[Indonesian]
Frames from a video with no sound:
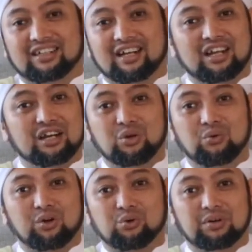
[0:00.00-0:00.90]
karena di
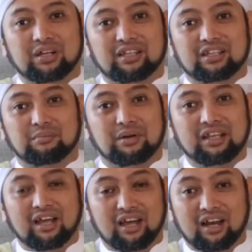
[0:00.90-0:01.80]
luar rumah kita
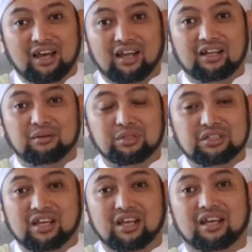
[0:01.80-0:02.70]
banyak hal-hal yang
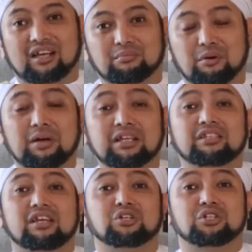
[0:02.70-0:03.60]
bisa
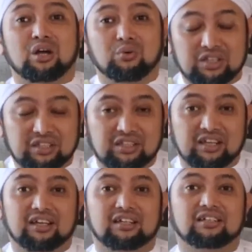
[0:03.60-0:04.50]
memancing syahwat
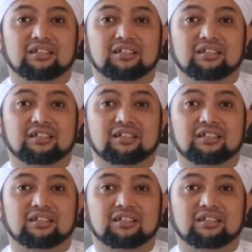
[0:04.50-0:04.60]
kita